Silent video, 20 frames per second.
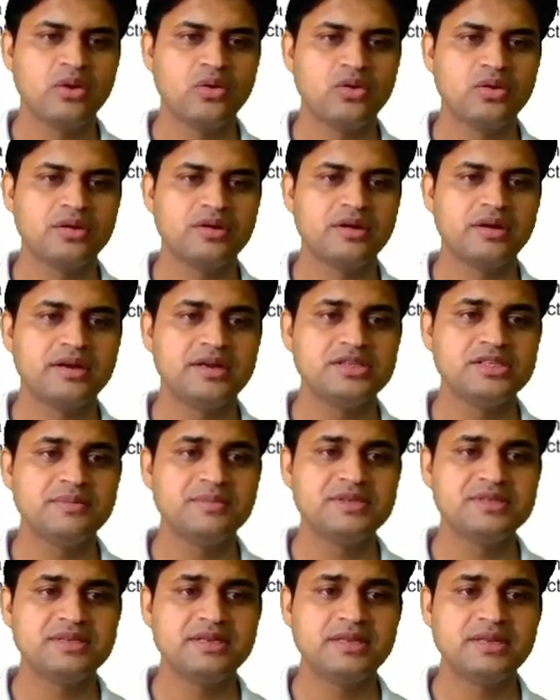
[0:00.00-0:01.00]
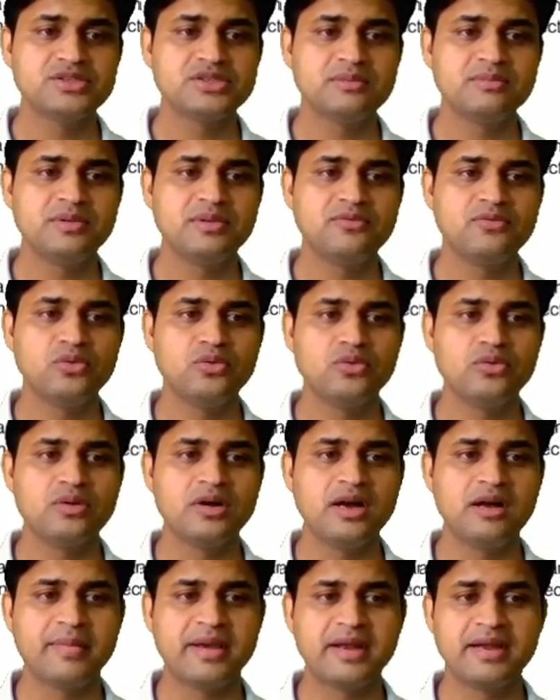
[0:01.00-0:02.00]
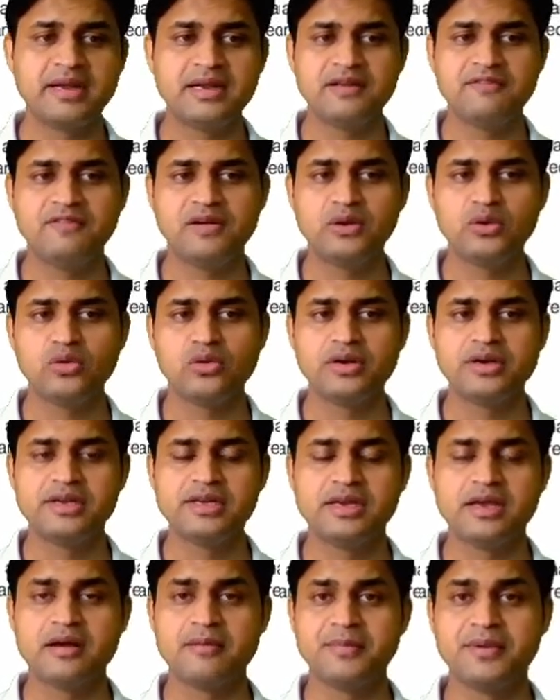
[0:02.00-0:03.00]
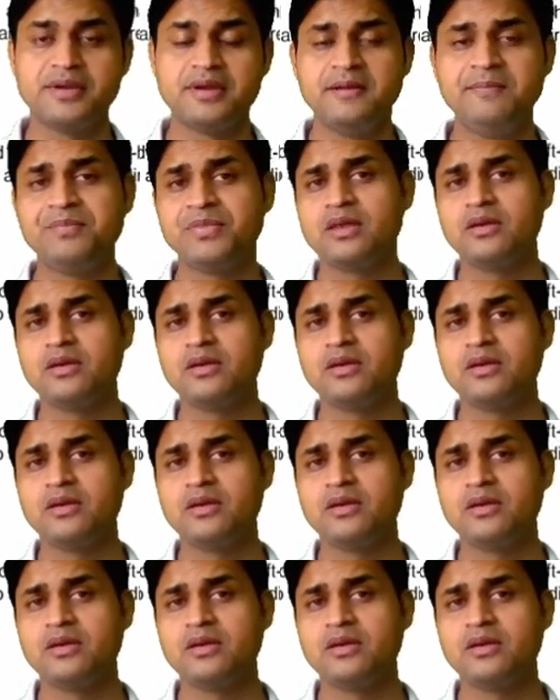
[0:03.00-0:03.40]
और करंट जब इस डिरेक्शन में फ्लो होगा मैग्नेटिक फील्ड ऑलरेडी यहाँ पे है